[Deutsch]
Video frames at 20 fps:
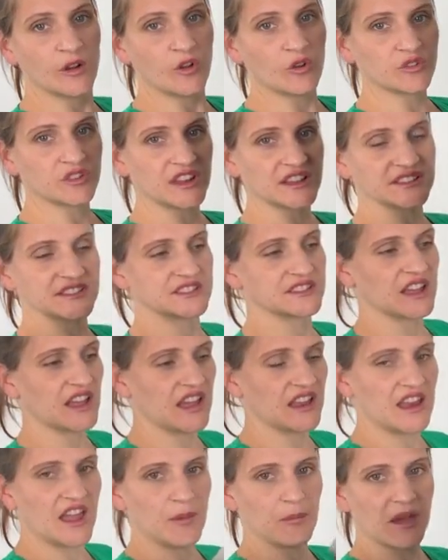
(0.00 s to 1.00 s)
Und das ist
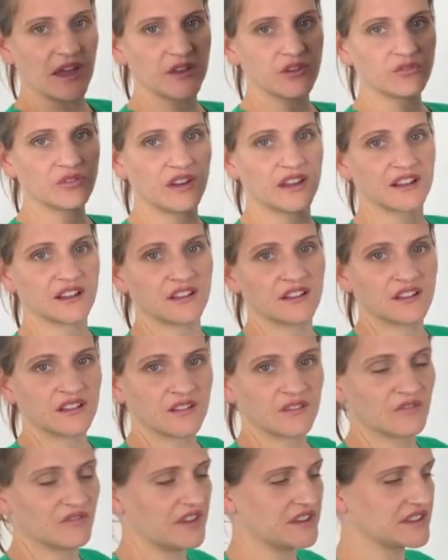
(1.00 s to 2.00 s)
gerade am Anfang,
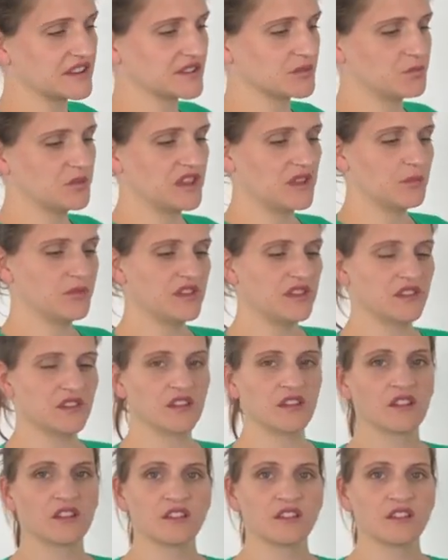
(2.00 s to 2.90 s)
wenn das Baby